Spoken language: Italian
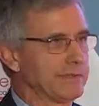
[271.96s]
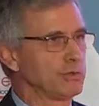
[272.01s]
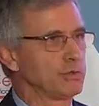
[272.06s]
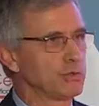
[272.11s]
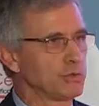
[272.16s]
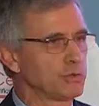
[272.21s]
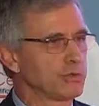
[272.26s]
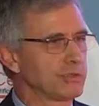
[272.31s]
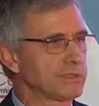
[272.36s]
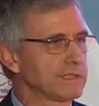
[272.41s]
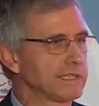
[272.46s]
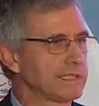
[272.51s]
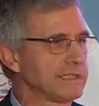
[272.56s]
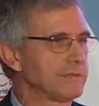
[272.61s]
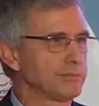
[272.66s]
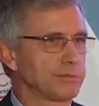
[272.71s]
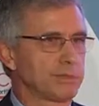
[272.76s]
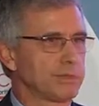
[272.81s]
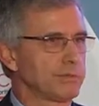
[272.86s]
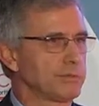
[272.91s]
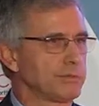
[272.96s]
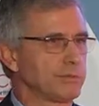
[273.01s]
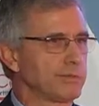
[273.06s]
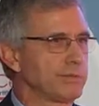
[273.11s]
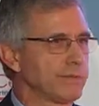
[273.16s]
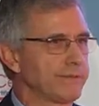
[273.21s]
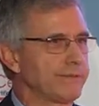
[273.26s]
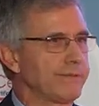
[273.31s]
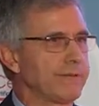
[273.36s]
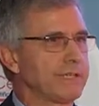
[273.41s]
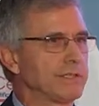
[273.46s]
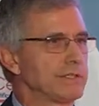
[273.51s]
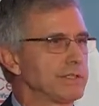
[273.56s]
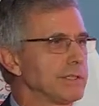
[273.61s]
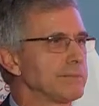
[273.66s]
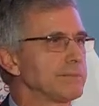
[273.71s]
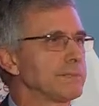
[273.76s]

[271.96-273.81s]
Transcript: giusta, poi tutto è facile.